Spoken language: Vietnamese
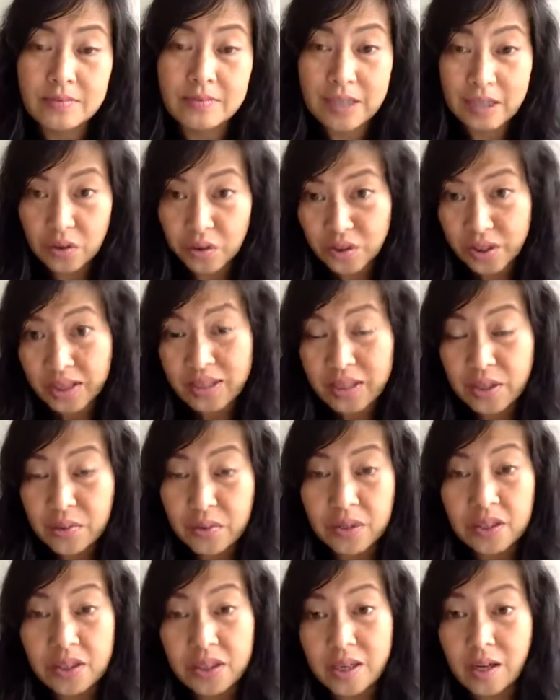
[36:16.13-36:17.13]
và có rất
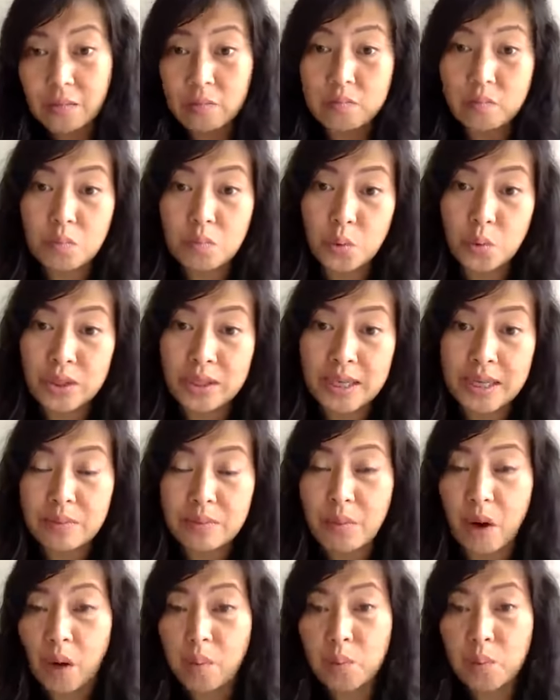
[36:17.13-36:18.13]
nhiều người học buổi
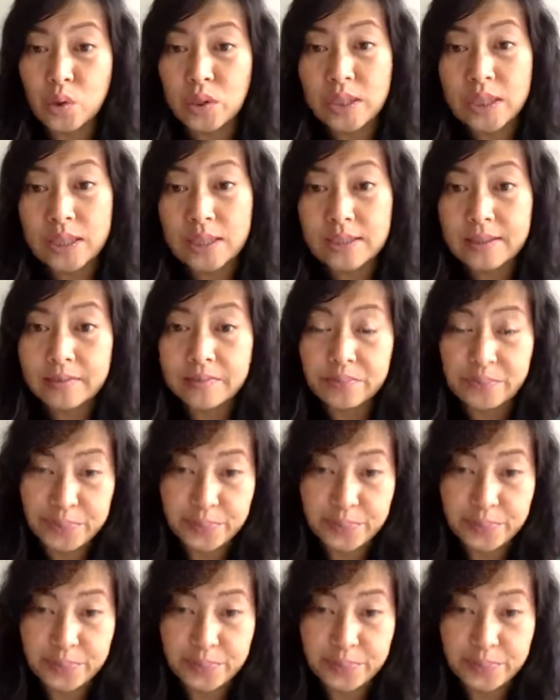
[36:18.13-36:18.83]
này bỏ buổi kia